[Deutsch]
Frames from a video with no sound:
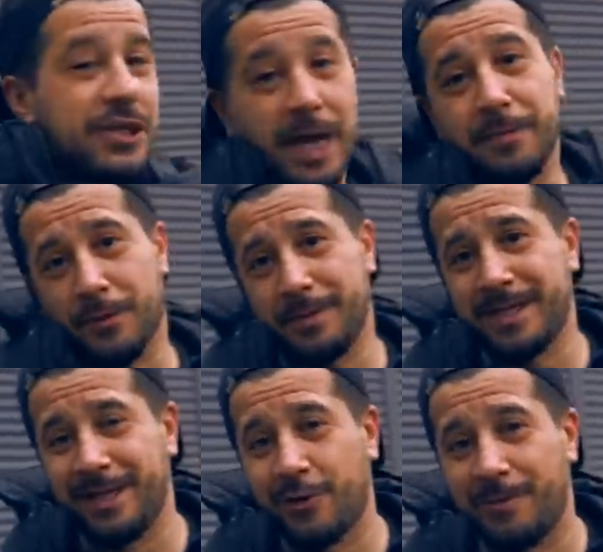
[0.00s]
Schreibt doch
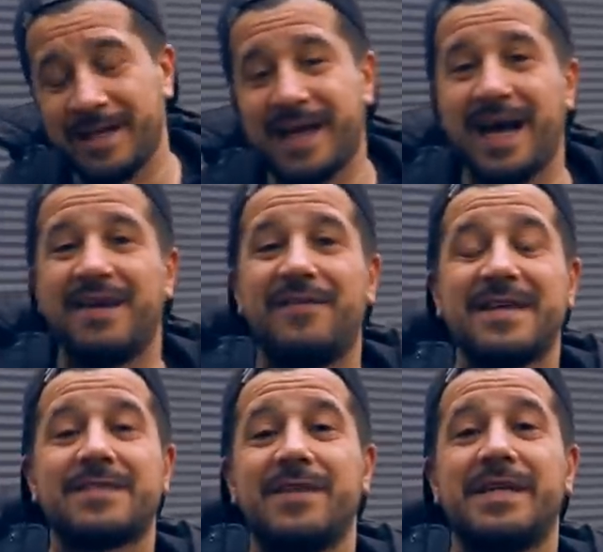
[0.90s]
bitte in die Kommentare,
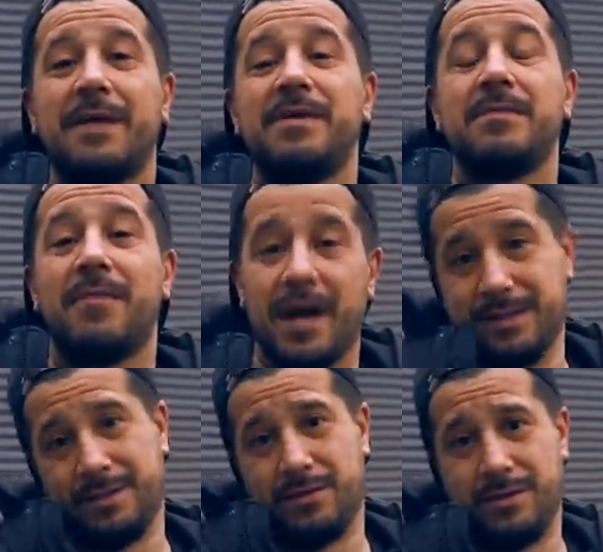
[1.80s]
was wir damit
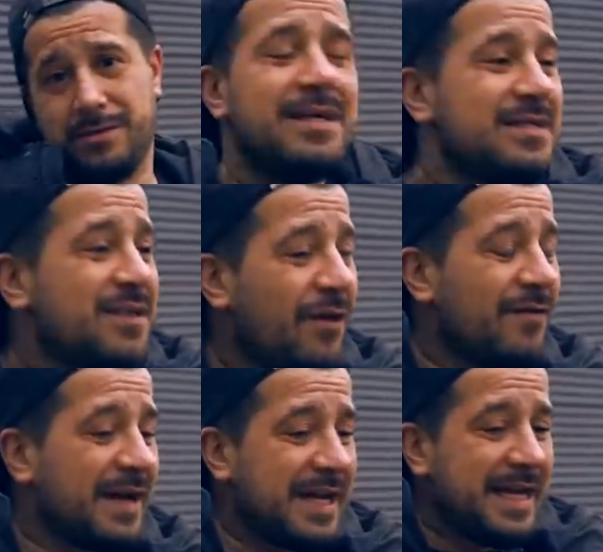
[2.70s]
machen sollen.
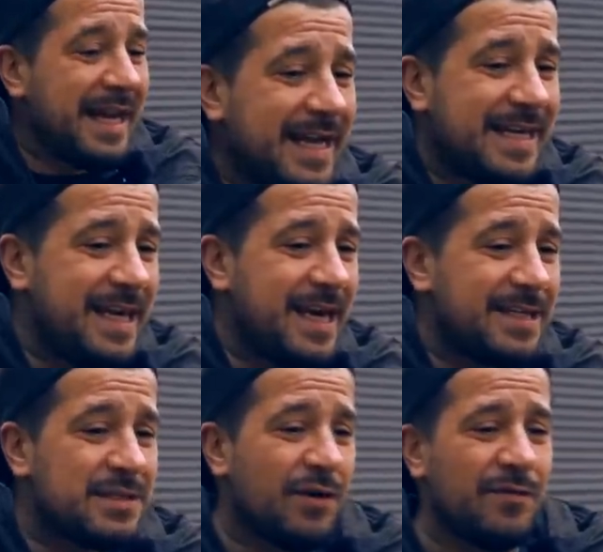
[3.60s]
Sollen wir den
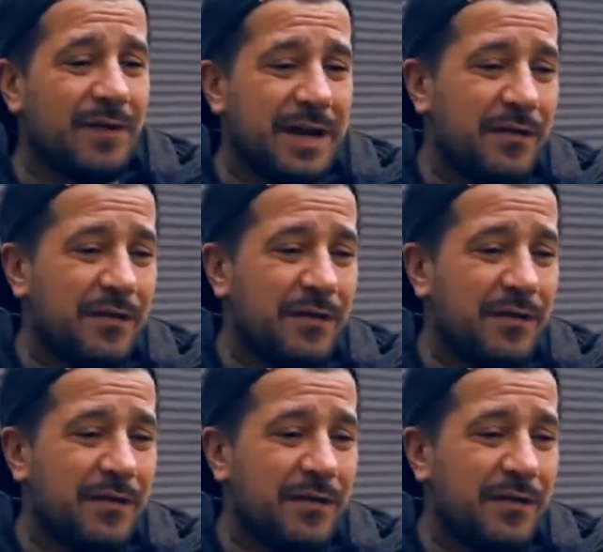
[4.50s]
lackieren, sollen wir